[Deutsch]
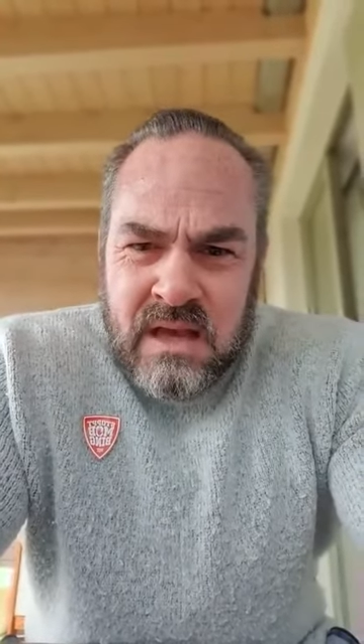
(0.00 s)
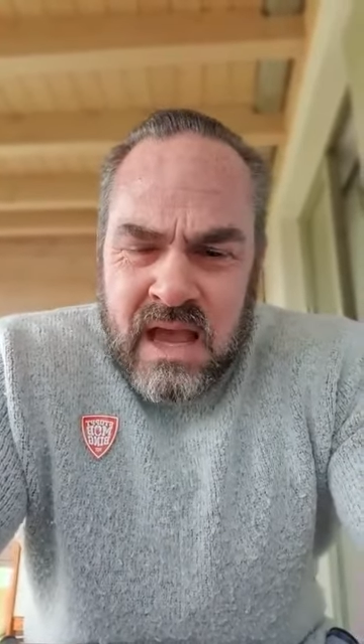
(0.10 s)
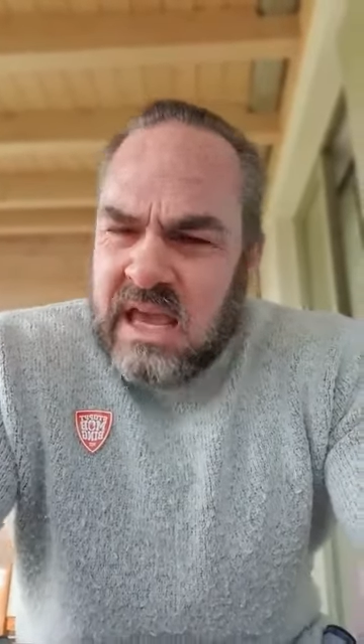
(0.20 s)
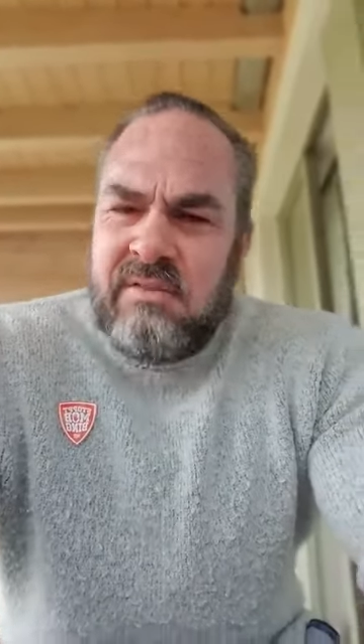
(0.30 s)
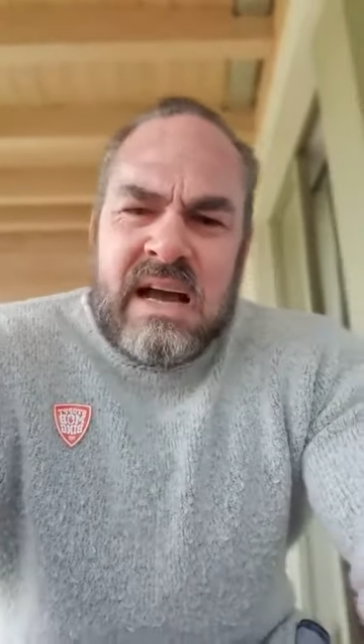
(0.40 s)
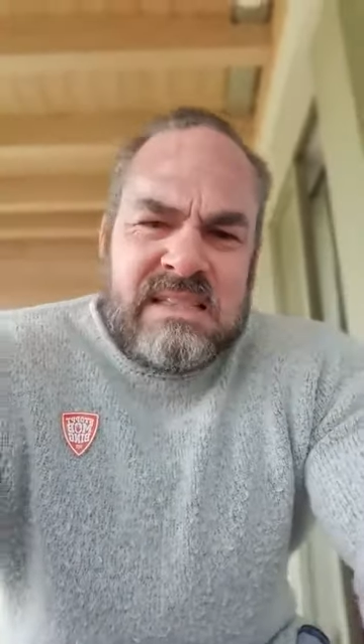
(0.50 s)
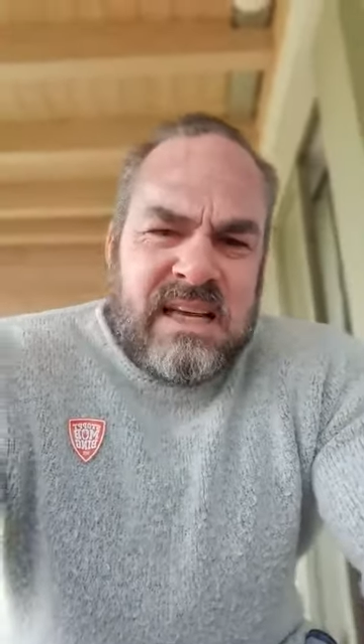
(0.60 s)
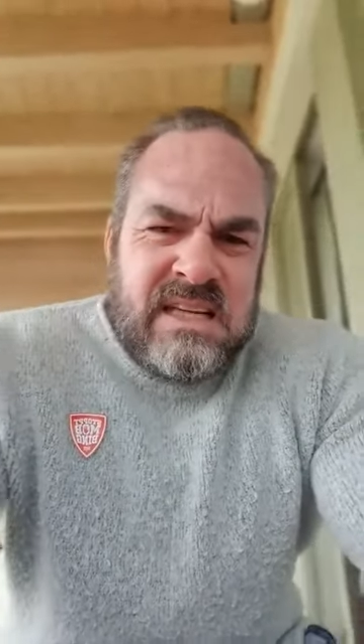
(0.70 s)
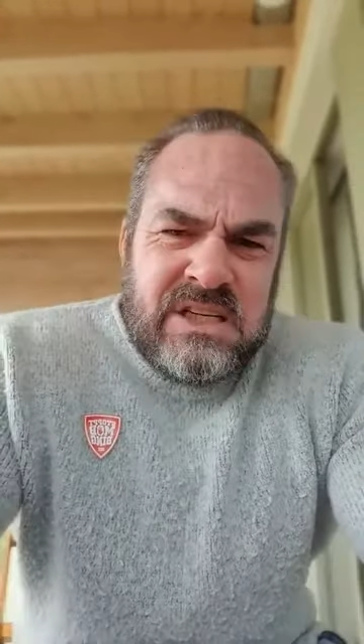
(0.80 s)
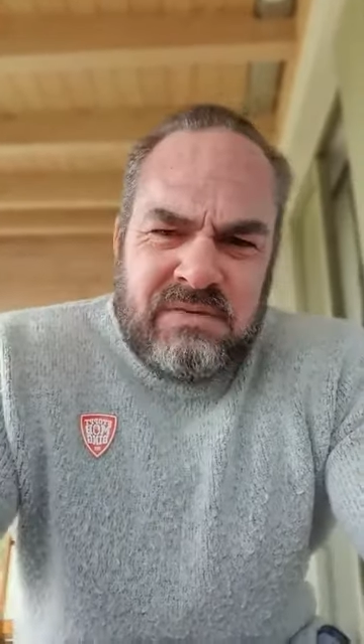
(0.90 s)
Ich weiß ja
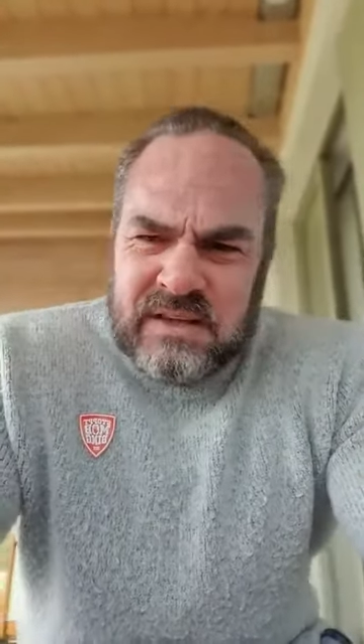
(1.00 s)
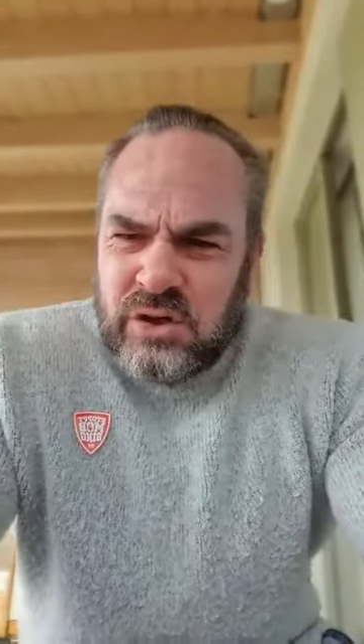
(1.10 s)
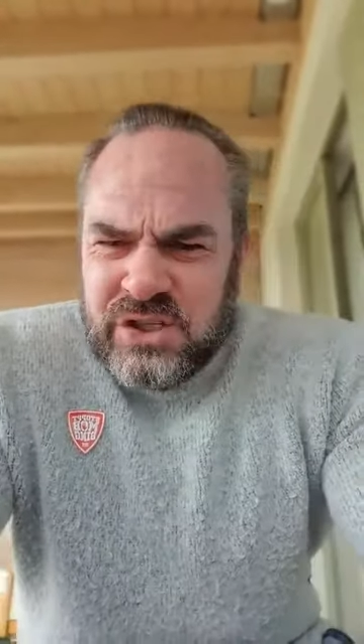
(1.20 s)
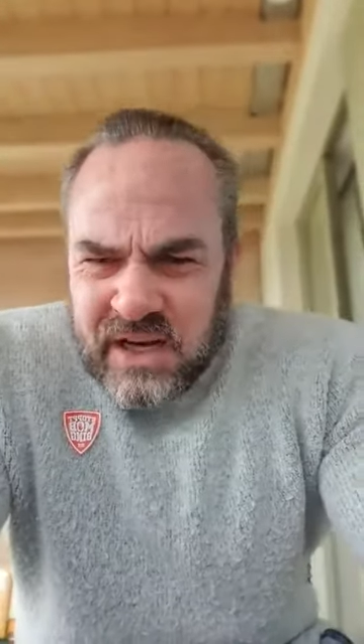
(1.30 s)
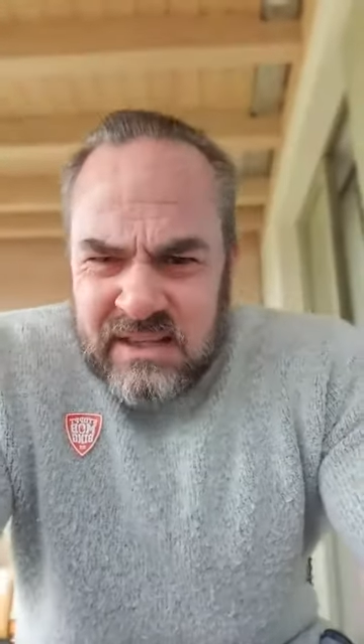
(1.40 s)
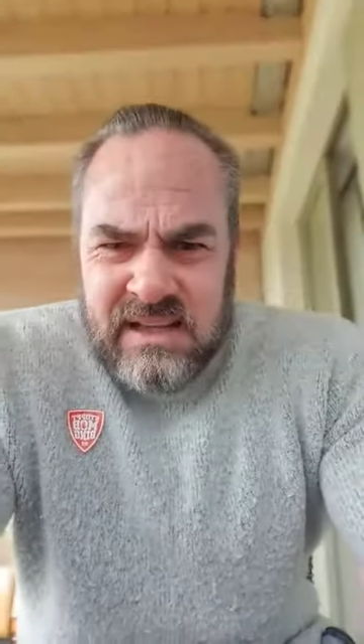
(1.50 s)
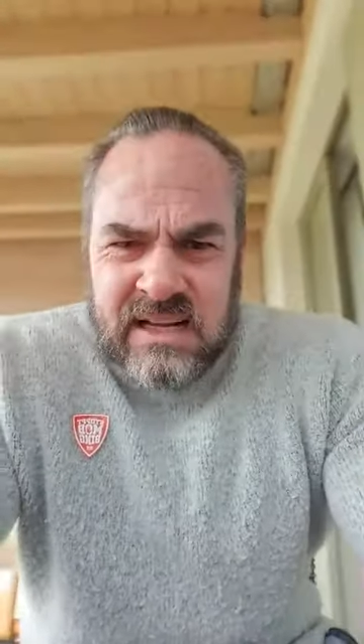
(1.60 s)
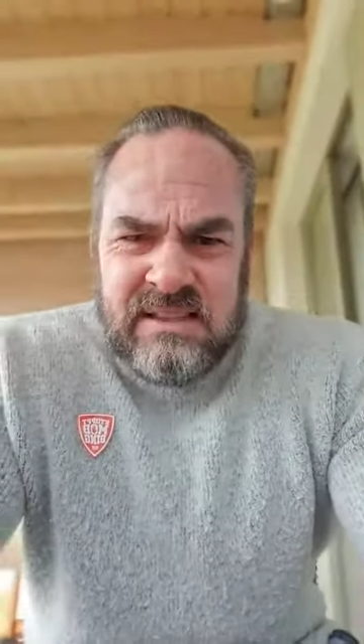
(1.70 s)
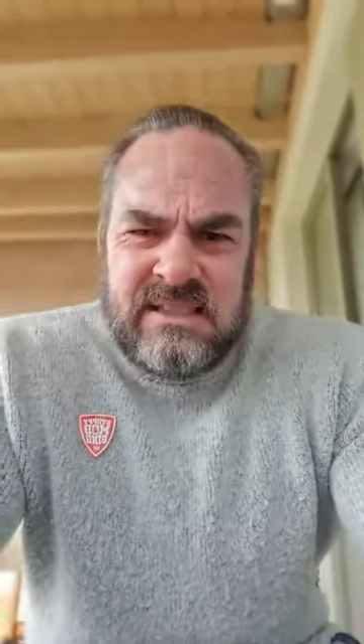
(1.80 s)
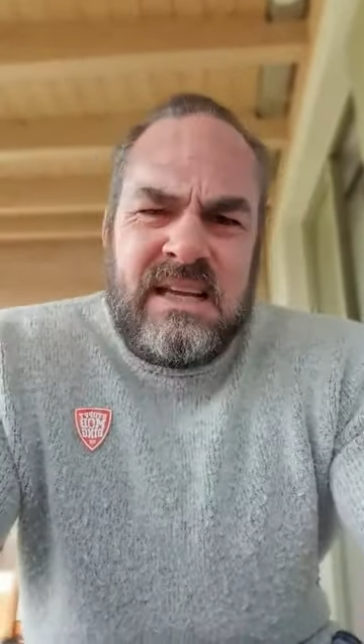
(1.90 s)
nicht, was euch geritten hat,
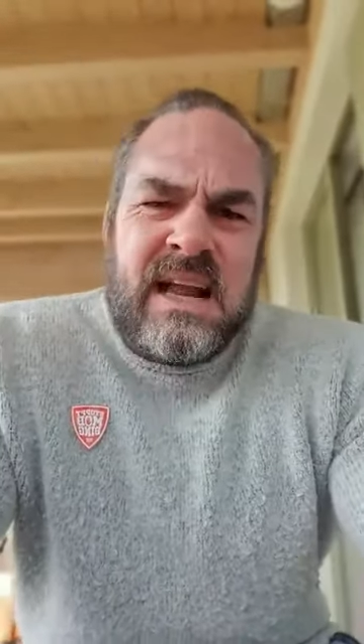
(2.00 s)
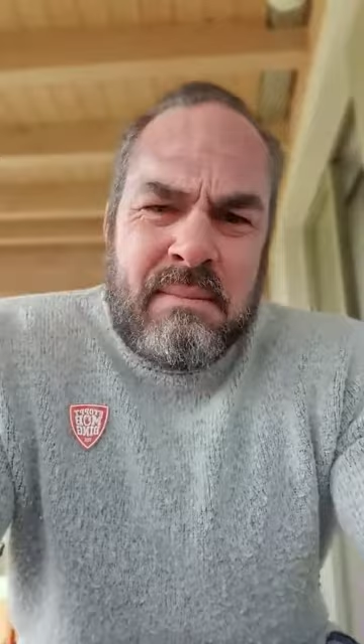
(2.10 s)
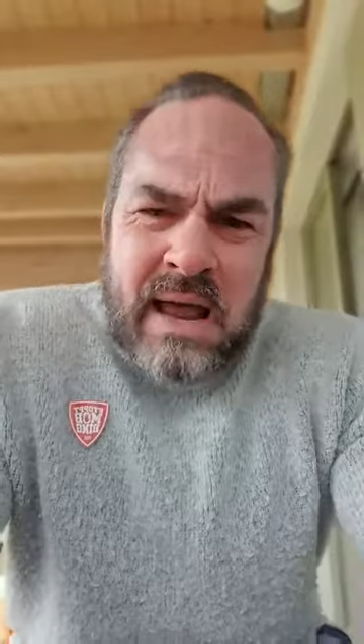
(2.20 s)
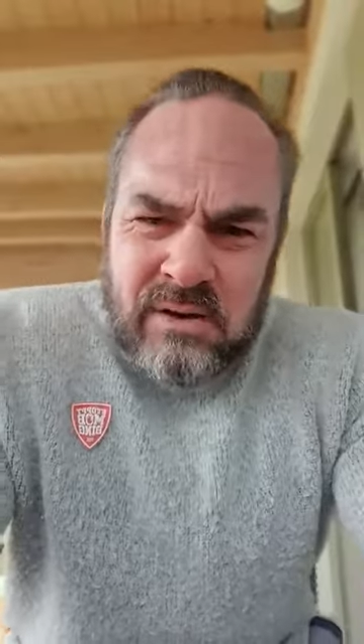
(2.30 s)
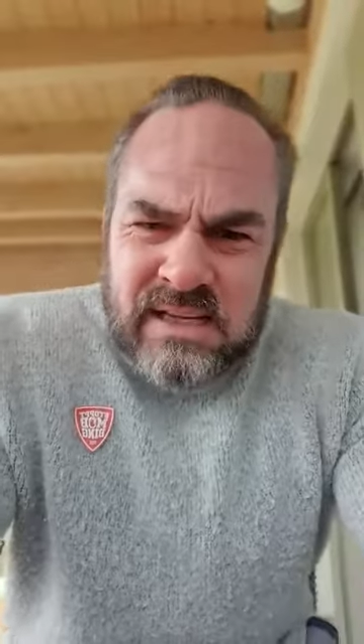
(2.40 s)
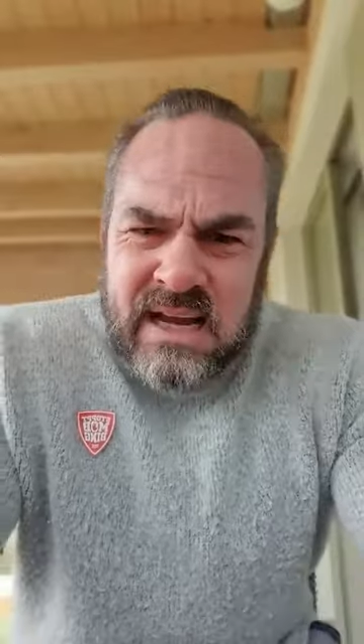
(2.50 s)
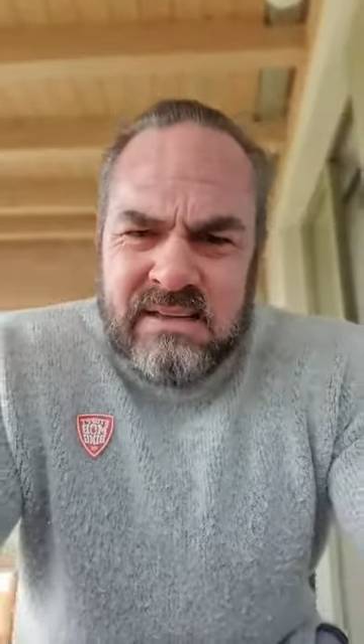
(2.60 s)
dass ihr der Meinung seid,